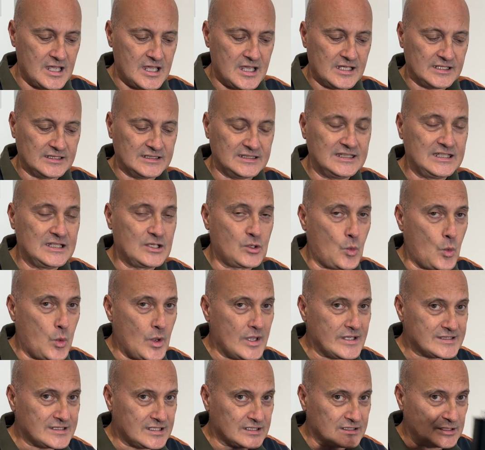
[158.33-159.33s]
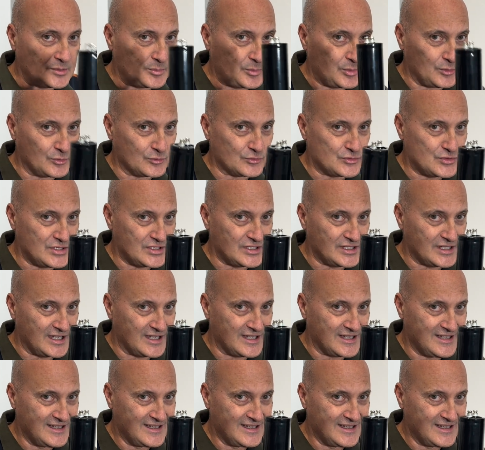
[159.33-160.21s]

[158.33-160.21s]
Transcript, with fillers: di questa tipologia.